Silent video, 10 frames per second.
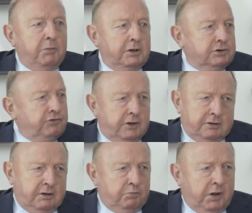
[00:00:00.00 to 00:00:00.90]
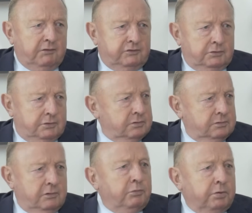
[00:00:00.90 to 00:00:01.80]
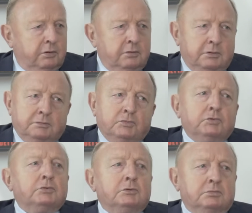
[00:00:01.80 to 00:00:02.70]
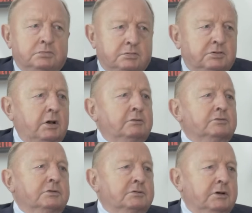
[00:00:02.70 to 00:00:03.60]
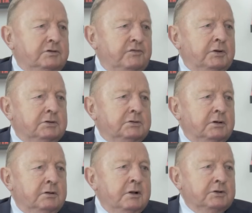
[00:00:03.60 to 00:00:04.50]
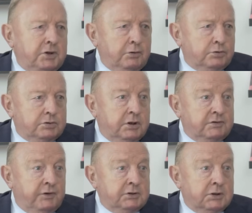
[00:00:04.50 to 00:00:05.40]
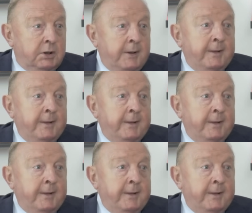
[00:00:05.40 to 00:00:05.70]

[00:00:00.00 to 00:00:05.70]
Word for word: ma święte prawo do obrony. No to czegoż chcieć więcej? Czegoż chcieć więcej?